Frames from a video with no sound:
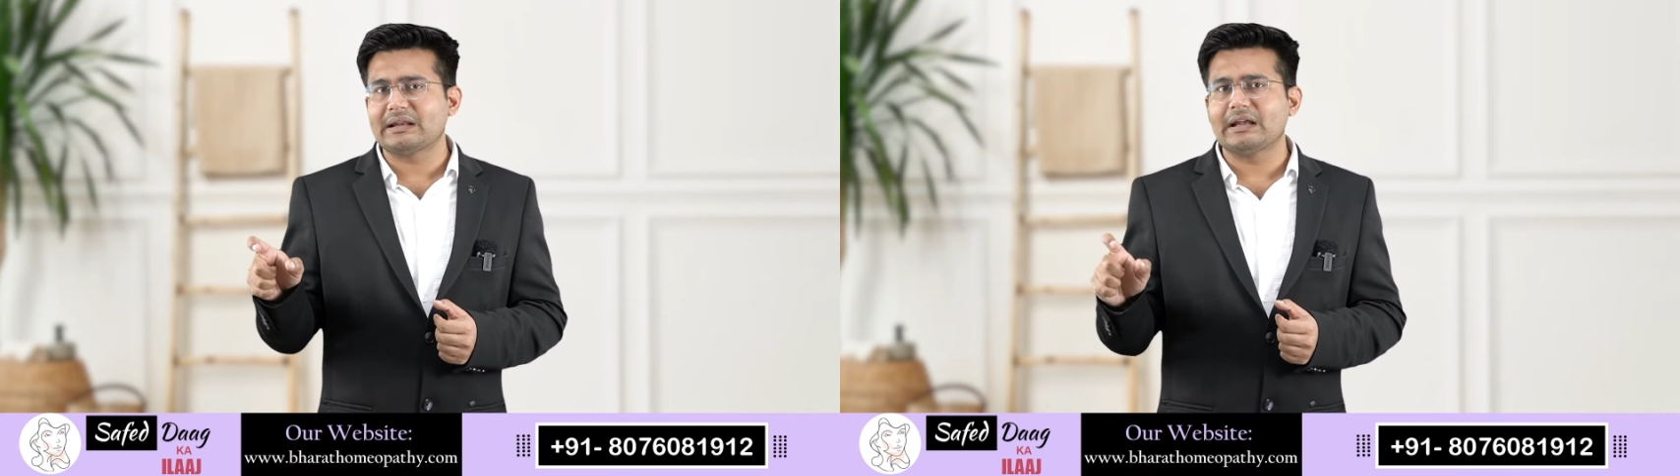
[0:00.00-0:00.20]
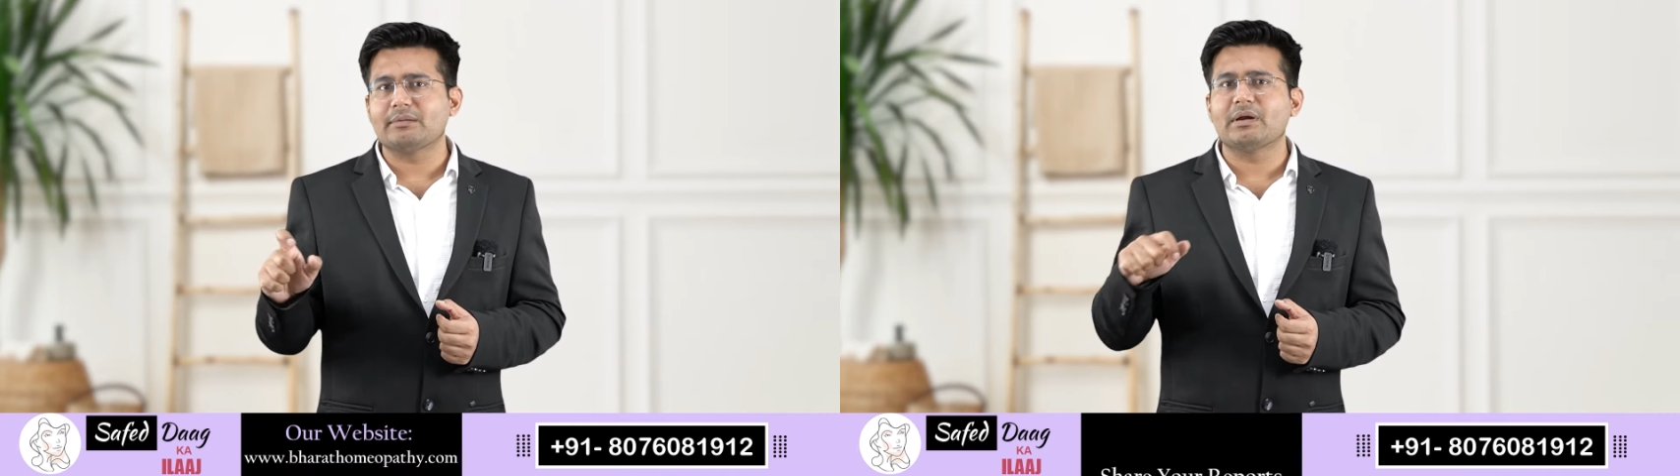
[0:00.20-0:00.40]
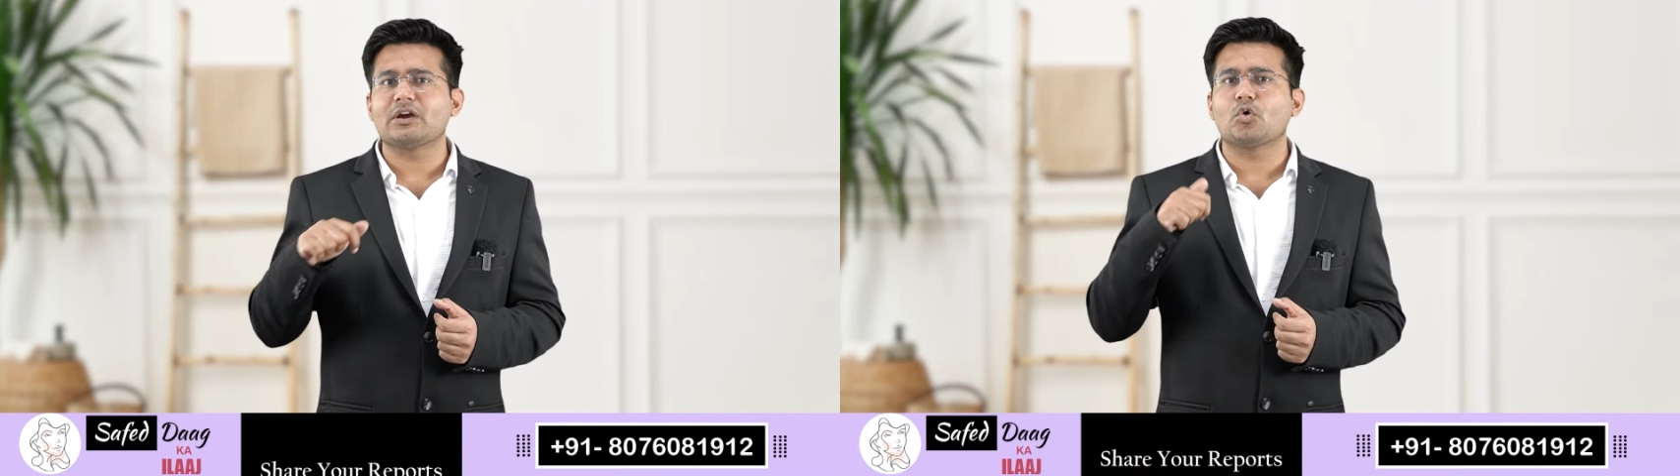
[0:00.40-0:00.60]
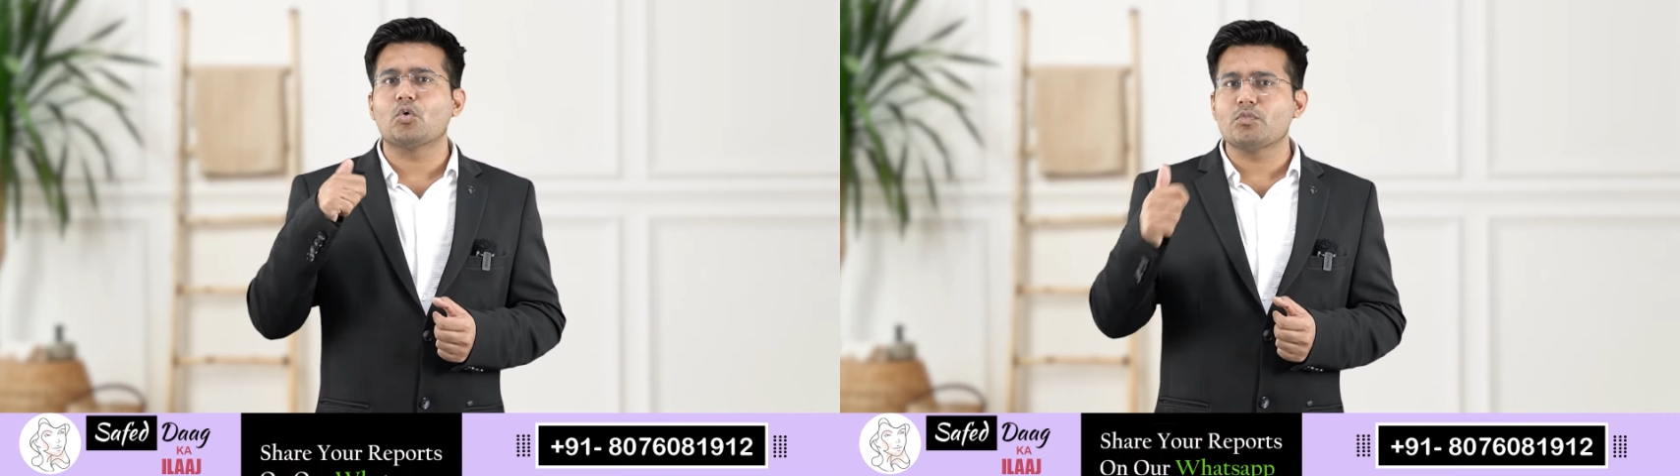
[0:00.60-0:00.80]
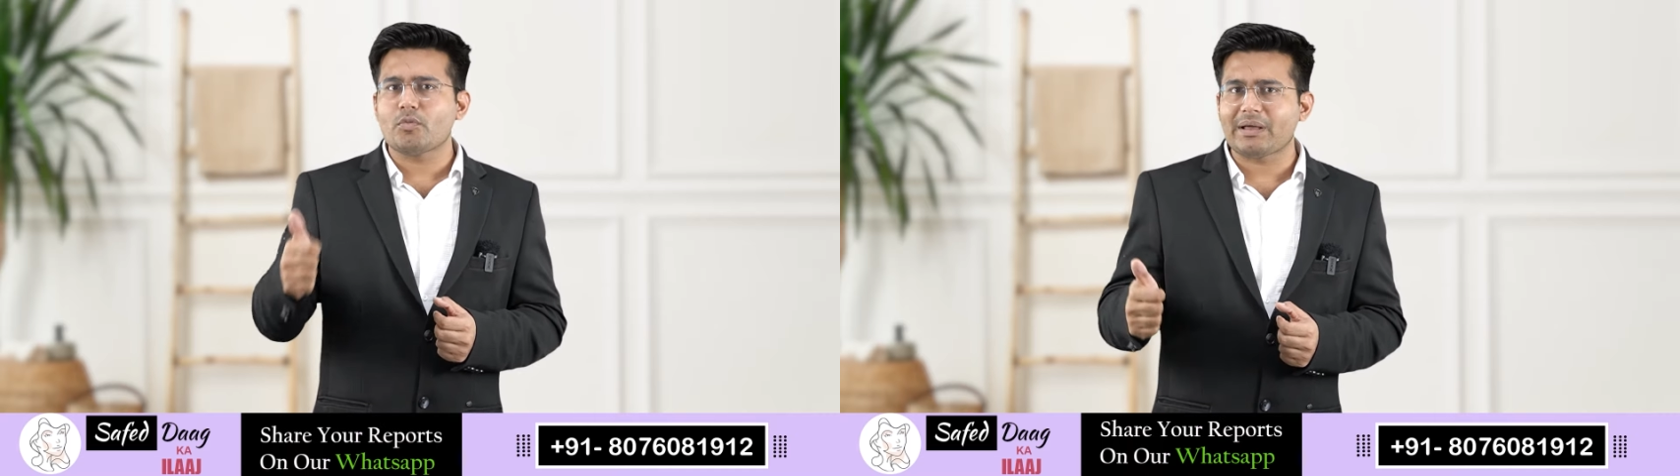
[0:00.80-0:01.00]
ट्रीटमेंट
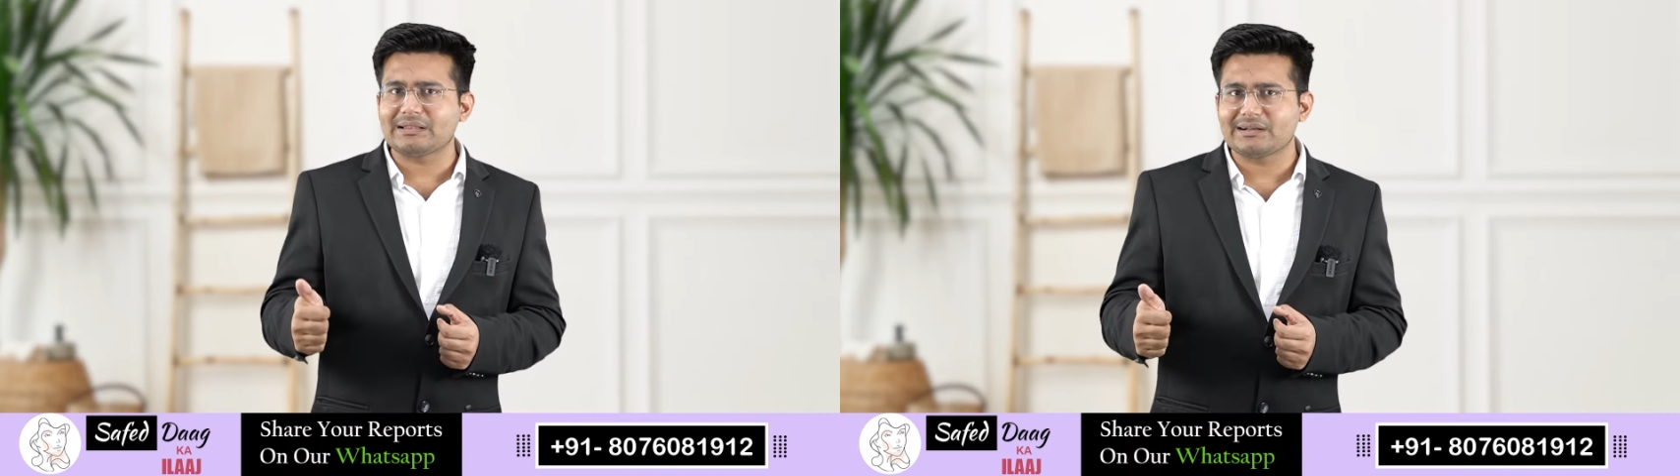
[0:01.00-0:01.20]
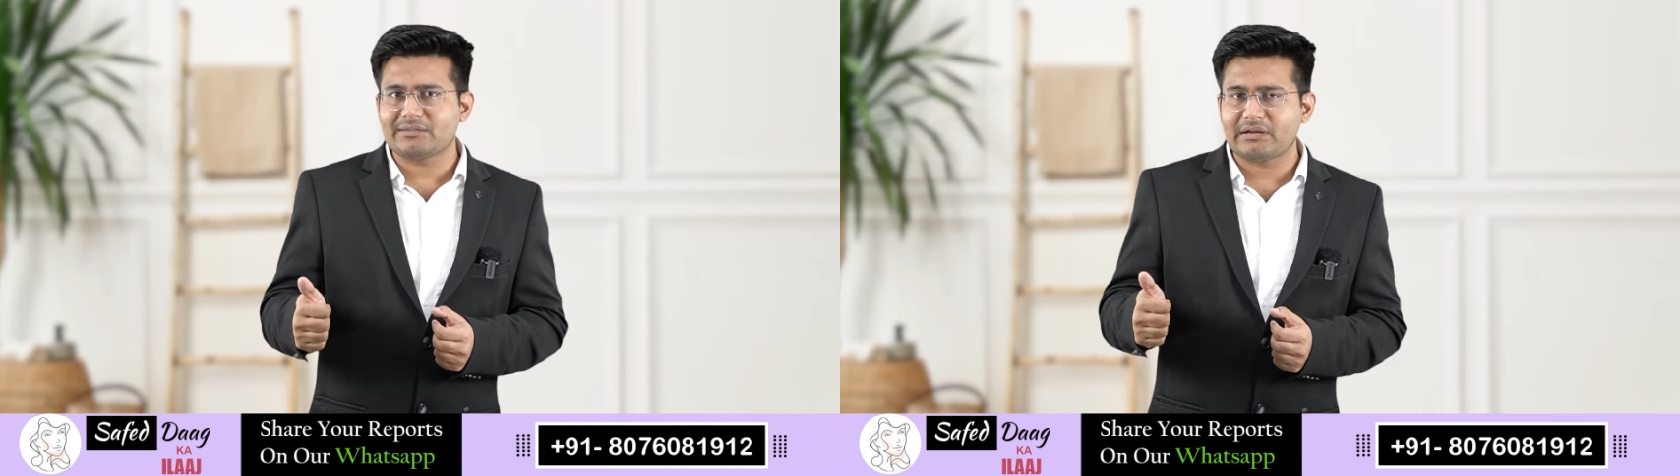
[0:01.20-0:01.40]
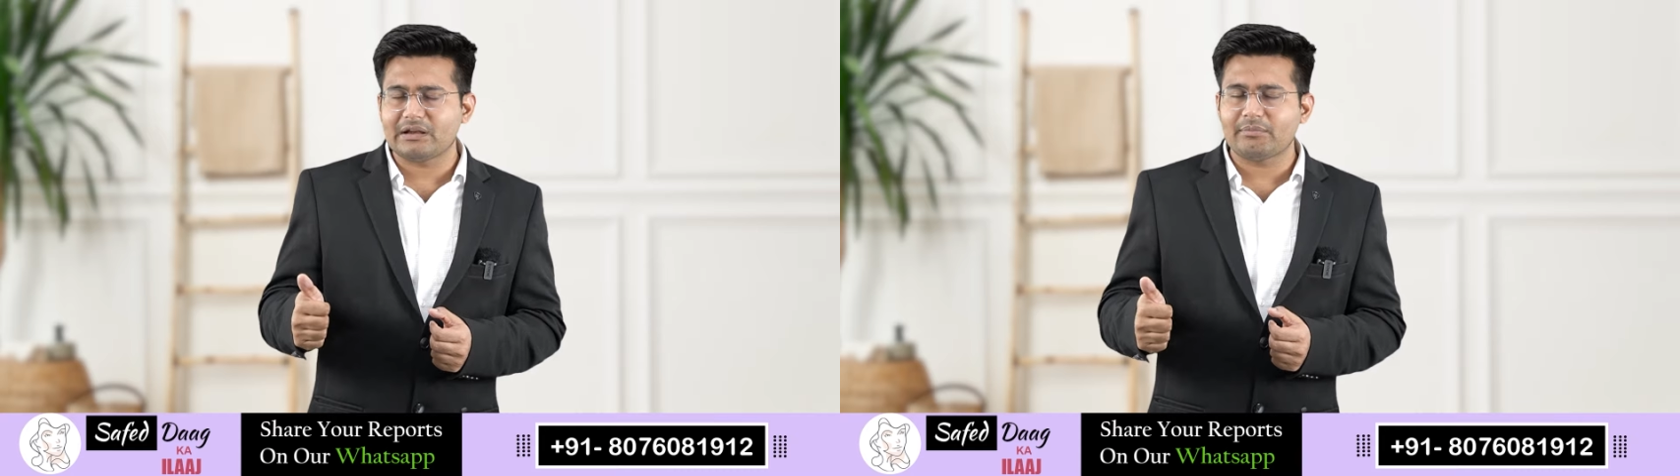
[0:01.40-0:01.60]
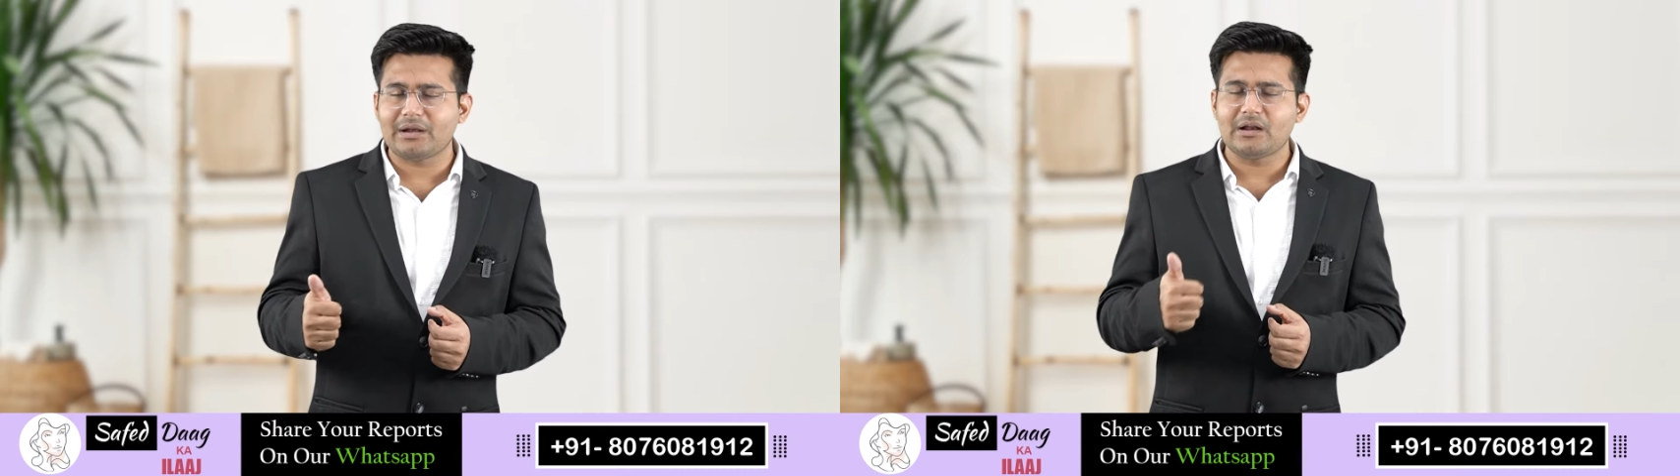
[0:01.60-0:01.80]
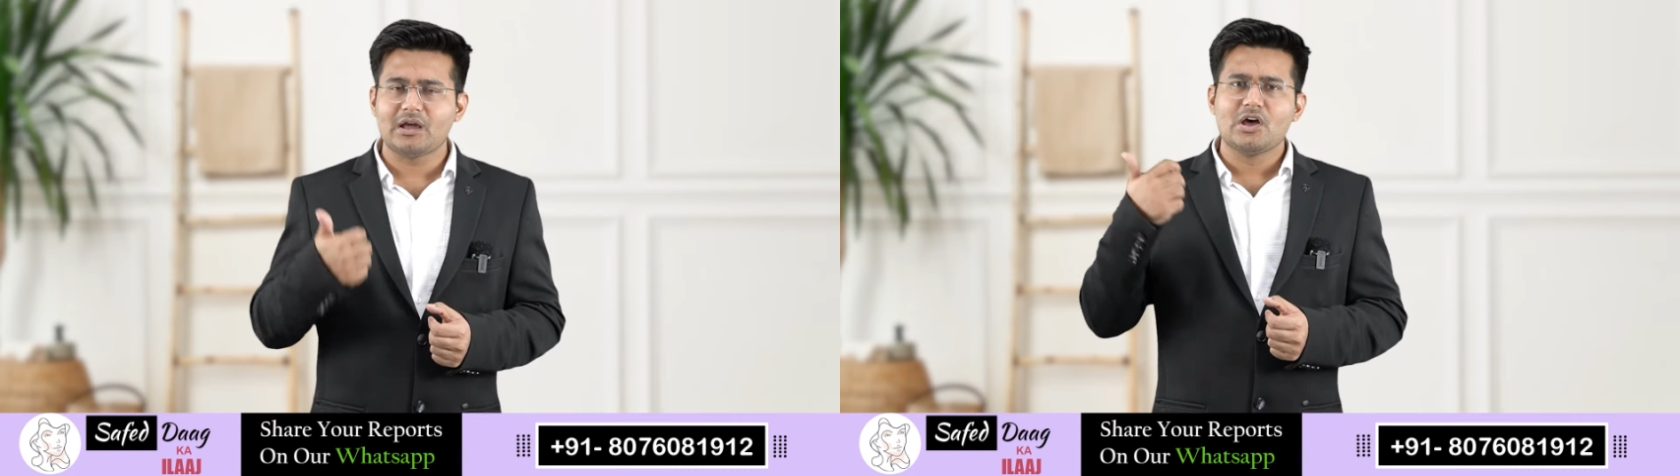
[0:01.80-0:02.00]
होम्योपैथिक ट्रीटमेंट